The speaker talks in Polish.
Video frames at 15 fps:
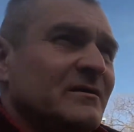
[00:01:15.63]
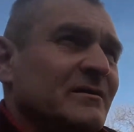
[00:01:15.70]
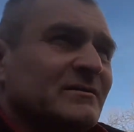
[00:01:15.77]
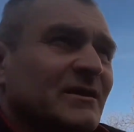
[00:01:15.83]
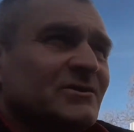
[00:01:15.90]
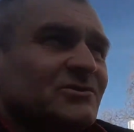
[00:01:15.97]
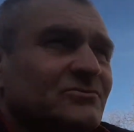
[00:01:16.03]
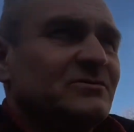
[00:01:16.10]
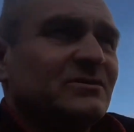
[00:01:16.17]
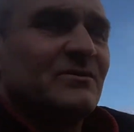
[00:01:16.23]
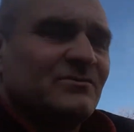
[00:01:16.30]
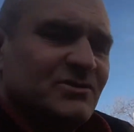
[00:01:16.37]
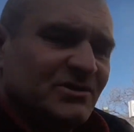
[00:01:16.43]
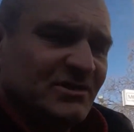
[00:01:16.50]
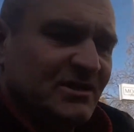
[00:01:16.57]
Także do tej
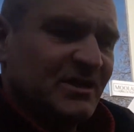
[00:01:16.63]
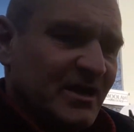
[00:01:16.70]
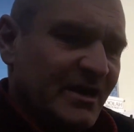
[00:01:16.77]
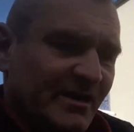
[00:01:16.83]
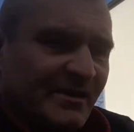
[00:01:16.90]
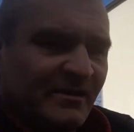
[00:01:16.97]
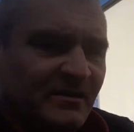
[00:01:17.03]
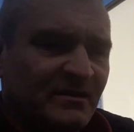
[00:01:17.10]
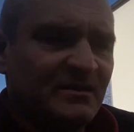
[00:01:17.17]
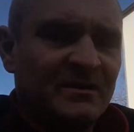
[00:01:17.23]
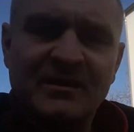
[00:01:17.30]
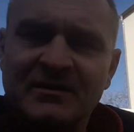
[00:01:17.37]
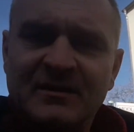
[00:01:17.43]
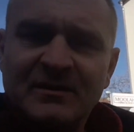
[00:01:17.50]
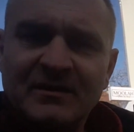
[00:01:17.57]
godziny
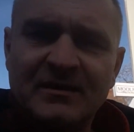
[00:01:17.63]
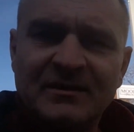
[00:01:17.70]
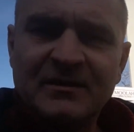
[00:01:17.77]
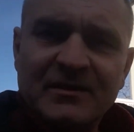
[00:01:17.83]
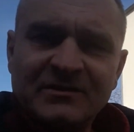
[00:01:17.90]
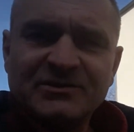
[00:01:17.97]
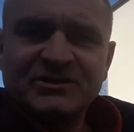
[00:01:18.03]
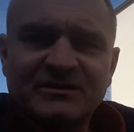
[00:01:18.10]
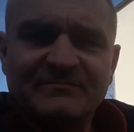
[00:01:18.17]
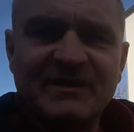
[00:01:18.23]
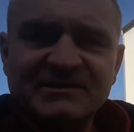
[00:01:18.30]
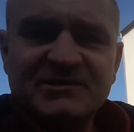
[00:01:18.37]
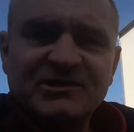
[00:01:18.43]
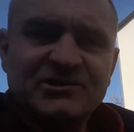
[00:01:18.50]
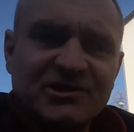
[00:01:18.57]

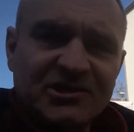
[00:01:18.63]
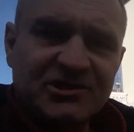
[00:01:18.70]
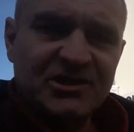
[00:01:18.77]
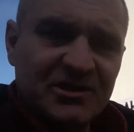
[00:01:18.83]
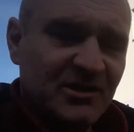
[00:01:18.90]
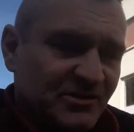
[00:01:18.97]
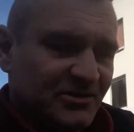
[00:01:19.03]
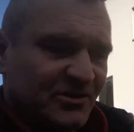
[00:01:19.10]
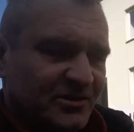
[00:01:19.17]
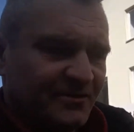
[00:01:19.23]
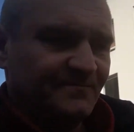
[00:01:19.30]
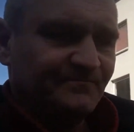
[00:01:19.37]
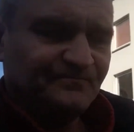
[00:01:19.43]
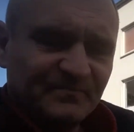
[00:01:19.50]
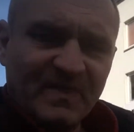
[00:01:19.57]
17 trzeba się jeść.
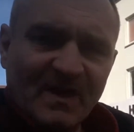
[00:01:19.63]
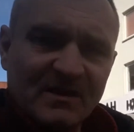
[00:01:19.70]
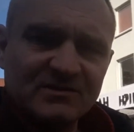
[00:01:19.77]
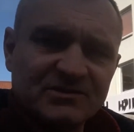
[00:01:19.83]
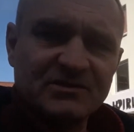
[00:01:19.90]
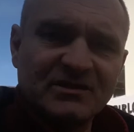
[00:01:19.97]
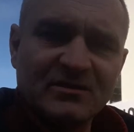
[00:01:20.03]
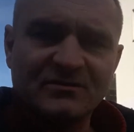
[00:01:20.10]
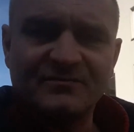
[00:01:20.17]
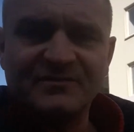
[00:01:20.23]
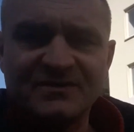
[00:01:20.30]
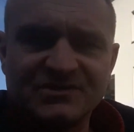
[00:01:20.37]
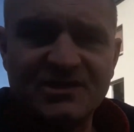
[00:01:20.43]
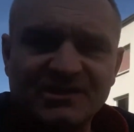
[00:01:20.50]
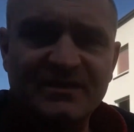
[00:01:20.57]
Żadnego
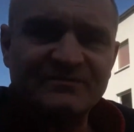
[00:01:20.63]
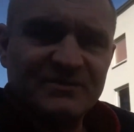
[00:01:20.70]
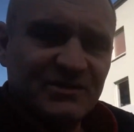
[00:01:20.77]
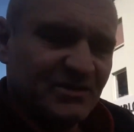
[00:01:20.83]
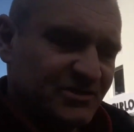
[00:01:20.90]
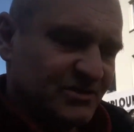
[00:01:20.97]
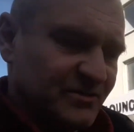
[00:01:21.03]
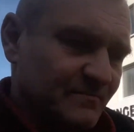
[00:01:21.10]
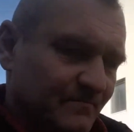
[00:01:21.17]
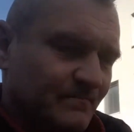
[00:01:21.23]
wyjeżdżania wcześniej.